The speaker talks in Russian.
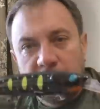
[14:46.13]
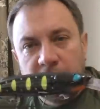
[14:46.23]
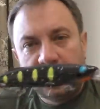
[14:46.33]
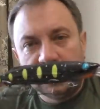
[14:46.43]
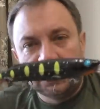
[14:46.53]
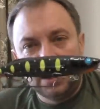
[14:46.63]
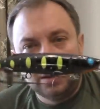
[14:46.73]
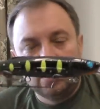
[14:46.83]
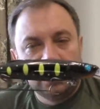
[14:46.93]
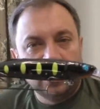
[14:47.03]
Да,
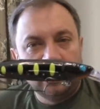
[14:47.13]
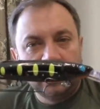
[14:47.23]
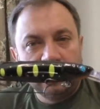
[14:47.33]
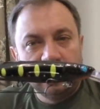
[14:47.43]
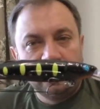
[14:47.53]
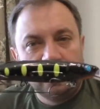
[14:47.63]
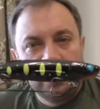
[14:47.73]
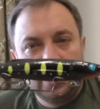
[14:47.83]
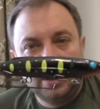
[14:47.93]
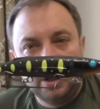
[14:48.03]
кстати, друзья мои,
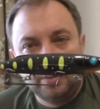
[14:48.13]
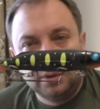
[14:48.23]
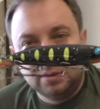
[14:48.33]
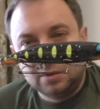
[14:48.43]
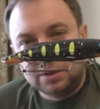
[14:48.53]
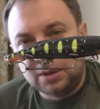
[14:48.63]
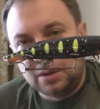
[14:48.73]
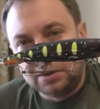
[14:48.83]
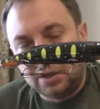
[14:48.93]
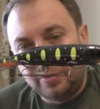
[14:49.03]
воблера Герман э,
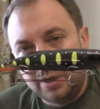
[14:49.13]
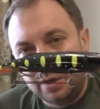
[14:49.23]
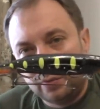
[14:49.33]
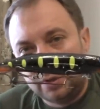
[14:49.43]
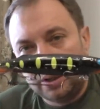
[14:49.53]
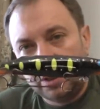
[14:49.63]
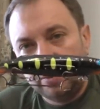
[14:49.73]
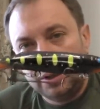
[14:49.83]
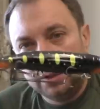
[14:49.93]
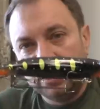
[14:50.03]
стал скреплять вот
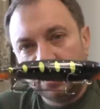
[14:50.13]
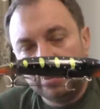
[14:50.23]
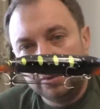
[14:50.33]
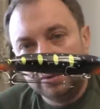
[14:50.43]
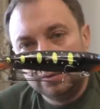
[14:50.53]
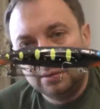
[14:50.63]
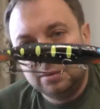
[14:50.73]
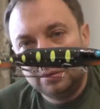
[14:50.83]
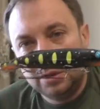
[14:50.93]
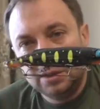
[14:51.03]
такими резинками.
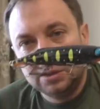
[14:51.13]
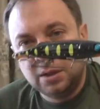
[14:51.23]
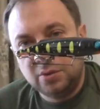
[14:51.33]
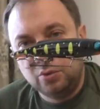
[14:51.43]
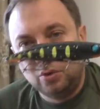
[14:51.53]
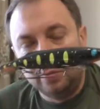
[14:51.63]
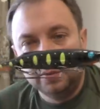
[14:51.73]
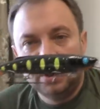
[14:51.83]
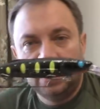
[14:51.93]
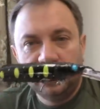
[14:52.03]
Я не знаю,
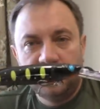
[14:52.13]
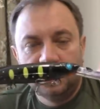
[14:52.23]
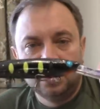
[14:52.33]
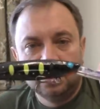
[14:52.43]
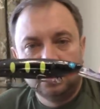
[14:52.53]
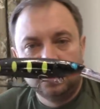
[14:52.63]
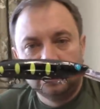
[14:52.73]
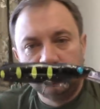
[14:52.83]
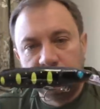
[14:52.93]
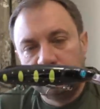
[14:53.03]
удобно это или нет,
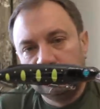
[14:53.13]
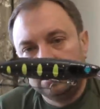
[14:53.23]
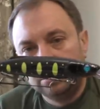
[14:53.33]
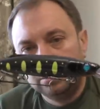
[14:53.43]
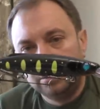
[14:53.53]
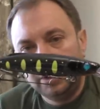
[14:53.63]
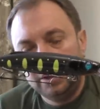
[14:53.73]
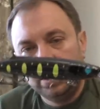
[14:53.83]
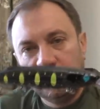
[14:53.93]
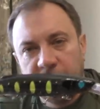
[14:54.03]
но мне
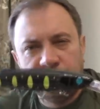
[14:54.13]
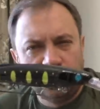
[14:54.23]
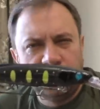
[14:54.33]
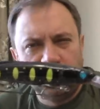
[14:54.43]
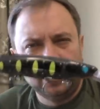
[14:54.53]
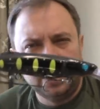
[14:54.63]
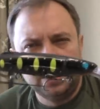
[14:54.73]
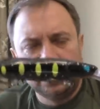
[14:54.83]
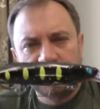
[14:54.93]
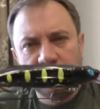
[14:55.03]
я все равно эти
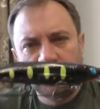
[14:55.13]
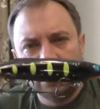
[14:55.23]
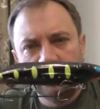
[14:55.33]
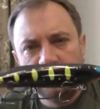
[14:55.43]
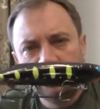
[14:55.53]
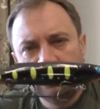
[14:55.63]
резинки снимаю.